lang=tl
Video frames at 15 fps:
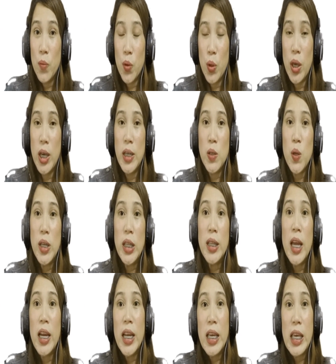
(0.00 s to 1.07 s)
Okay? So, hindi
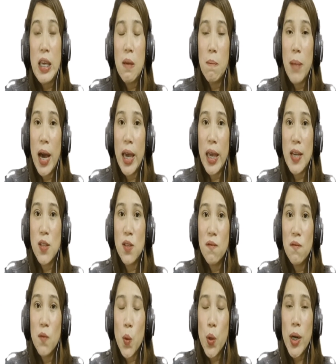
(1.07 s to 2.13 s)
tayo nagiging bias, of
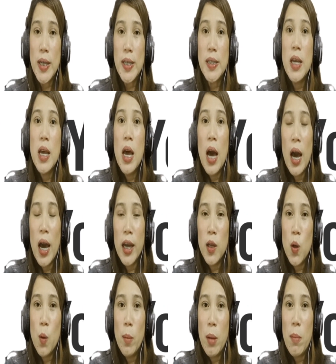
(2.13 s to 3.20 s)
course. I
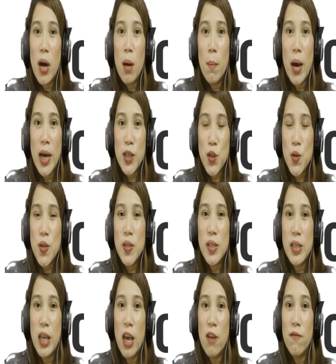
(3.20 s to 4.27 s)
know may mga bashers,
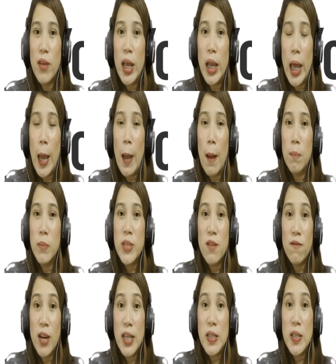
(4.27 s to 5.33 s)
si FLM, si
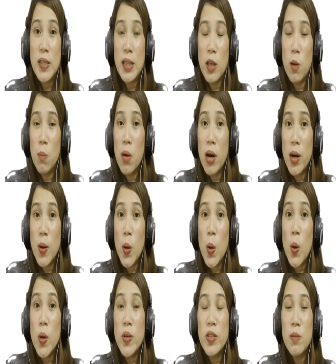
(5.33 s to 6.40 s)
Francis D.
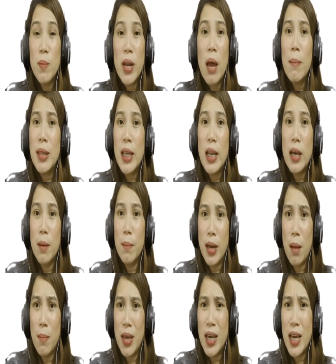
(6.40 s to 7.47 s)
Marcos, marami talaga,
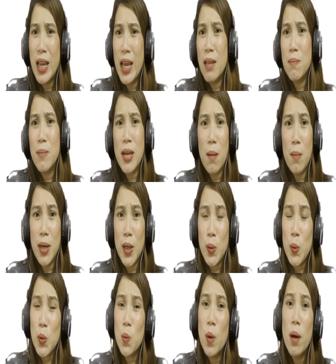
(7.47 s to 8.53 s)
marami galit, maraming
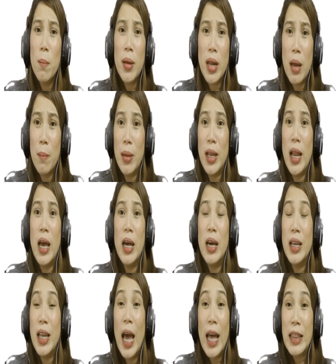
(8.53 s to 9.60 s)
natutuwa, marami lahat.
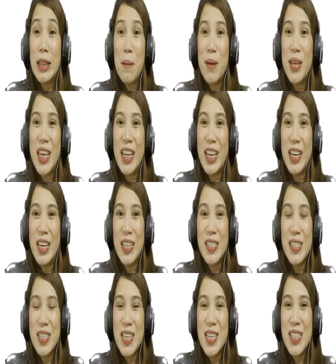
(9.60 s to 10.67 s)
Lahat naman yan eh.
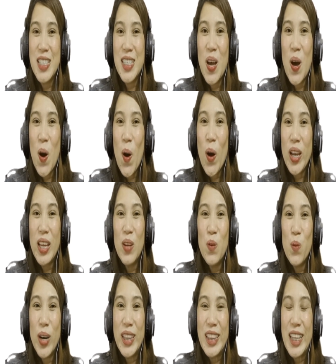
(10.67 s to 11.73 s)
It's, it's all in
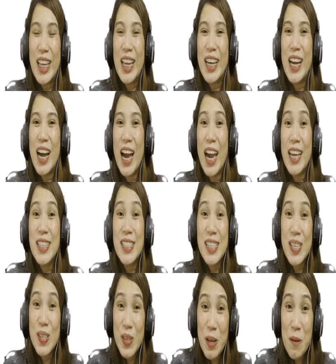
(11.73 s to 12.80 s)
one talaga, kahit
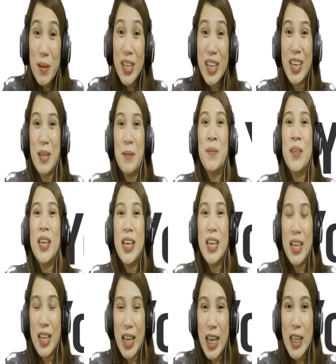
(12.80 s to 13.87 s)
sino naman eh.
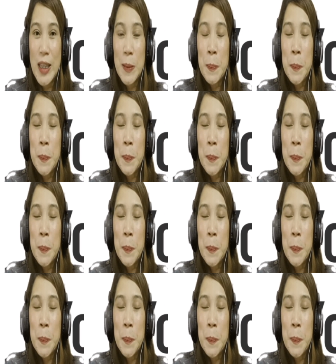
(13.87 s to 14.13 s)
Right?